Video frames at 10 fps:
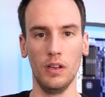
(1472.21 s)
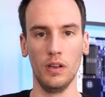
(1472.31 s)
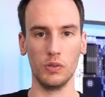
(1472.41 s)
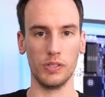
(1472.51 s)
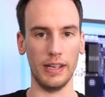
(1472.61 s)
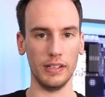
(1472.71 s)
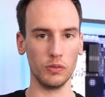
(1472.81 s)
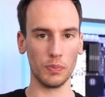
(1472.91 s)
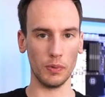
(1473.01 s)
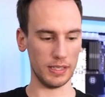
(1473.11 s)
Unser
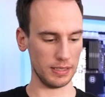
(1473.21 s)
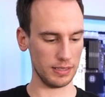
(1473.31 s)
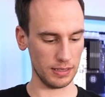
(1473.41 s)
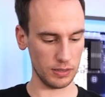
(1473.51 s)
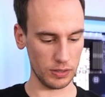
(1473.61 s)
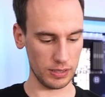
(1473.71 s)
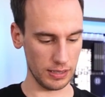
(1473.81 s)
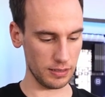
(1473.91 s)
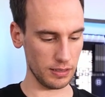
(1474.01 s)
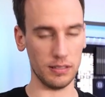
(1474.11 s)
Reinigungsprozess ist ansonsten
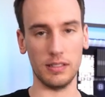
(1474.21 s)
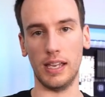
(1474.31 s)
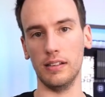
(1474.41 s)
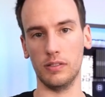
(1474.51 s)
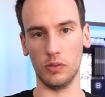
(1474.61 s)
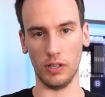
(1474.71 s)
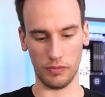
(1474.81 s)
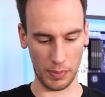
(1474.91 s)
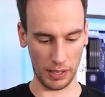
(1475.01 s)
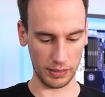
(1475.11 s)
jetzt äh, sehr ähnlich zu der
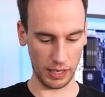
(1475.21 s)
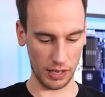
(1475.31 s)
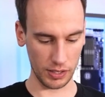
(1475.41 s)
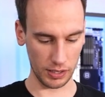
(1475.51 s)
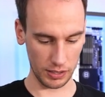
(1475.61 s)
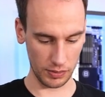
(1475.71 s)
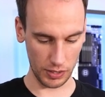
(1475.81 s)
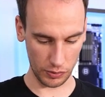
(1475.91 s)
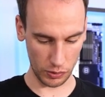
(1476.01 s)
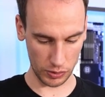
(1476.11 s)
verbrannten Grafikkarte, die wir
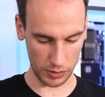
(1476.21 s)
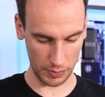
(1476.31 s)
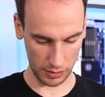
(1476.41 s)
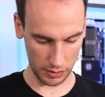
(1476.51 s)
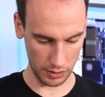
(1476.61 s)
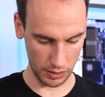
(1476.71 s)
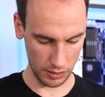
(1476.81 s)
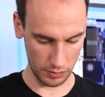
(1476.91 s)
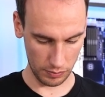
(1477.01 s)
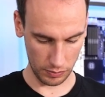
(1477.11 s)
ja vor kurzem hatten.
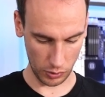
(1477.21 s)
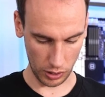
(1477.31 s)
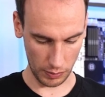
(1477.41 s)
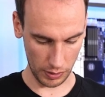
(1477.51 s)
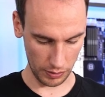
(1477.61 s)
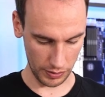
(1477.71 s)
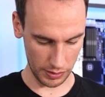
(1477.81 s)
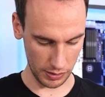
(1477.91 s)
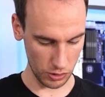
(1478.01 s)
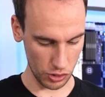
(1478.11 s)
Okay, bei der
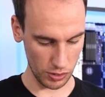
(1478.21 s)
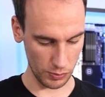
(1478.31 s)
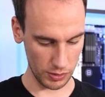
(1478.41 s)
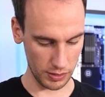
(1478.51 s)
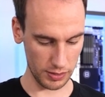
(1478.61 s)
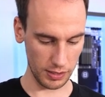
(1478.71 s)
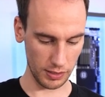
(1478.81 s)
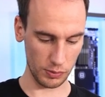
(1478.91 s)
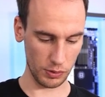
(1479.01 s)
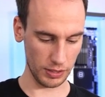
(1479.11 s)
Western Digital muss ich den Sticker
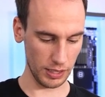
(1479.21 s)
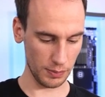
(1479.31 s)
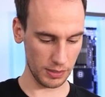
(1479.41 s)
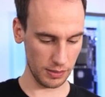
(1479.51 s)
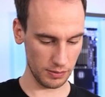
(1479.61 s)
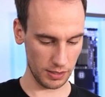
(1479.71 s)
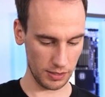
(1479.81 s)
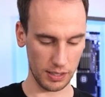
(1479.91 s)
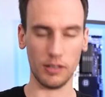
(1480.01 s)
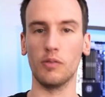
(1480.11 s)
zum Glück nicht abziehen, da
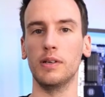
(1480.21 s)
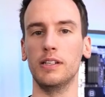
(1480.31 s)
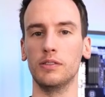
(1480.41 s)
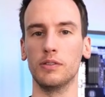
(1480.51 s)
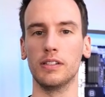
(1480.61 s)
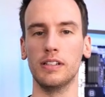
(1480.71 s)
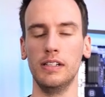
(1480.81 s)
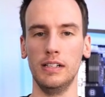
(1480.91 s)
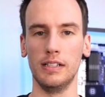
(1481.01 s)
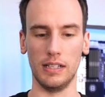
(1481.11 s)
sind keine Komponenten drunter.
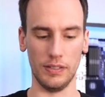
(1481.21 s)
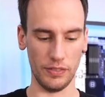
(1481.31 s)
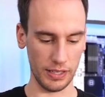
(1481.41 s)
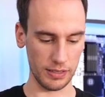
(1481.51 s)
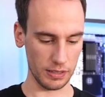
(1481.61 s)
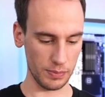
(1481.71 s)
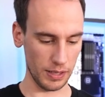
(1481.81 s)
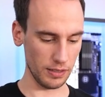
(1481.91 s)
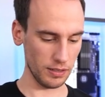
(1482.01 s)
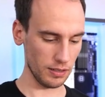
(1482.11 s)
Äh, wir werden jetzt
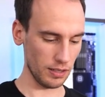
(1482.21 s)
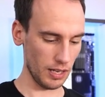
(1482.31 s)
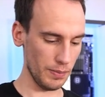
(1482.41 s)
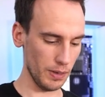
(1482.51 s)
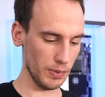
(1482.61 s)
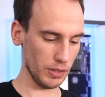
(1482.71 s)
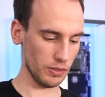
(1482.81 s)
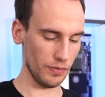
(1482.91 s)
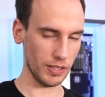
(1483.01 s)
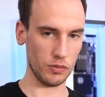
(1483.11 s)
erstmal einmal
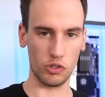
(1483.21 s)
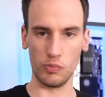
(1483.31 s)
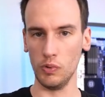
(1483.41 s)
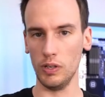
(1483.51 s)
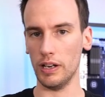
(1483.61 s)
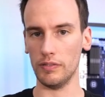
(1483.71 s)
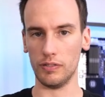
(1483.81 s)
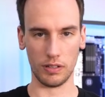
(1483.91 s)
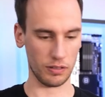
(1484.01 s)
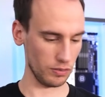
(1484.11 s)
mit Wasser und Spüli
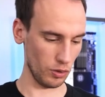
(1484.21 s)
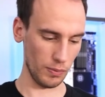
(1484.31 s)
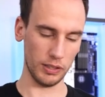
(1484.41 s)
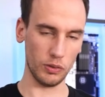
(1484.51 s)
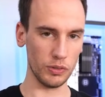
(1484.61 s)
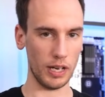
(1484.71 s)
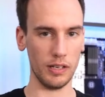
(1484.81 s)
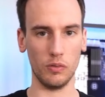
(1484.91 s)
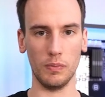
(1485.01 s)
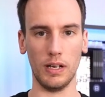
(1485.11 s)
einfach nochmal die
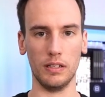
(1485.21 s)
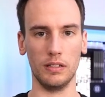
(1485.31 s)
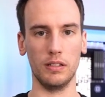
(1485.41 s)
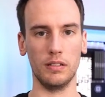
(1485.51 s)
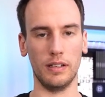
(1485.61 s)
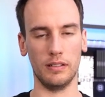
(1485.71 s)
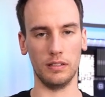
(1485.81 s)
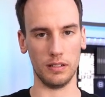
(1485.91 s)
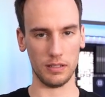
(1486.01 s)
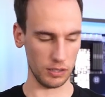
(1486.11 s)
Grundreinigung machen,
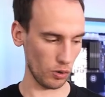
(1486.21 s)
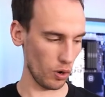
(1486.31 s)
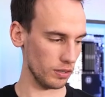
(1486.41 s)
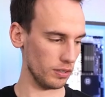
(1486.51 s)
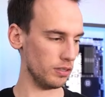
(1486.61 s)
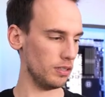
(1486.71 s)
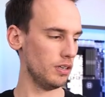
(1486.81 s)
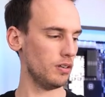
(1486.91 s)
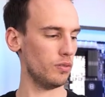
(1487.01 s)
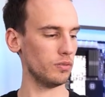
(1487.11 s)
dann richtig trocknen
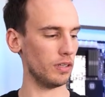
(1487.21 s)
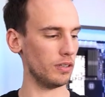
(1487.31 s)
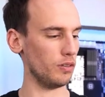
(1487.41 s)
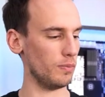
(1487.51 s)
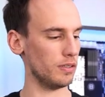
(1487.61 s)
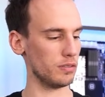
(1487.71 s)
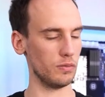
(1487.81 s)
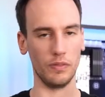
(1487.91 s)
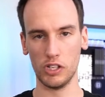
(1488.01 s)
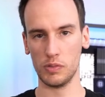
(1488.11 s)
und dann nochmal so
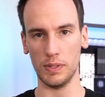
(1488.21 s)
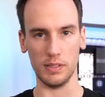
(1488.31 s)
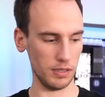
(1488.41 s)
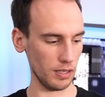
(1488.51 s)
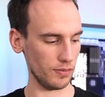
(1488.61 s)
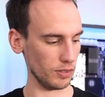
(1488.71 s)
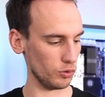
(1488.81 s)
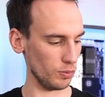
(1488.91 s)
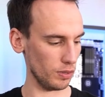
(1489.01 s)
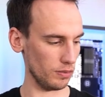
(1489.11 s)
mit Waschbenzin einfach
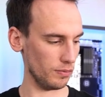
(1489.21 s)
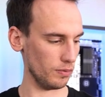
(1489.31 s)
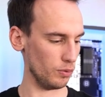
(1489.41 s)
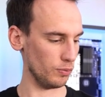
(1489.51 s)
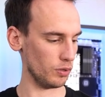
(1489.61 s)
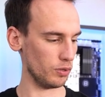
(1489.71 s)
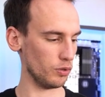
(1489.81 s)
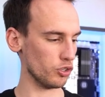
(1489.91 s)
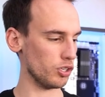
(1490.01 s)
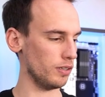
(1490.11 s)
drüber, um noch
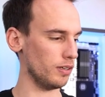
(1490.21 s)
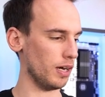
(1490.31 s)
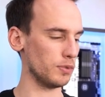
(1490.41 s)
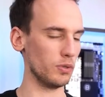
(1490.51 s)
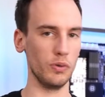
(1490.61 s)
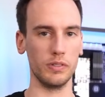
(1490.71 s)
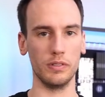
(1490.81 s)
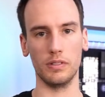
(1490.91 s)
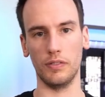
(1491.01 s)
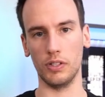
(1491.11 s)
Rückstände
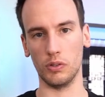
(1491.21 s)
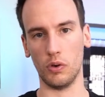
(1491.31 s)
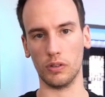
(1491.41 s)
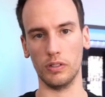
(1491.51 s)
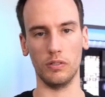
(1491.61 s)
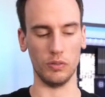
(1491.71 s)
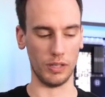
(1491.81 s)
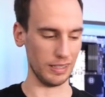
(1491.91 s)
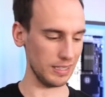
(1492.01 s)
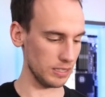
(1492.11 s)
abzulösen, dann wieder trocknen und
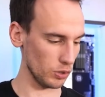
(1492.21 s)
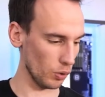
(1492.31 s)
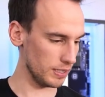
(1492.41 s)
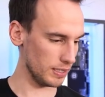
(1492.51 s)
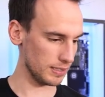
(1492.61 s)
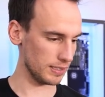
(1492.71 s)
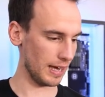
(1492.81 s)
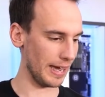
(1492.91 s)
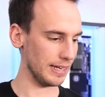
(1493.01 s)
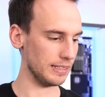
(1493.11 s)
dann sollte das
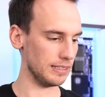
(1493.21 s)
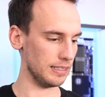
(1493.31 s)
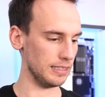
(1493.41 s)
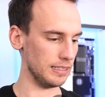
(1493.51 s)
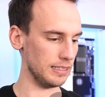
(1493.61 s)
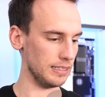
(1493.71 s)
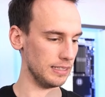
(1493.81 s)
eigentlich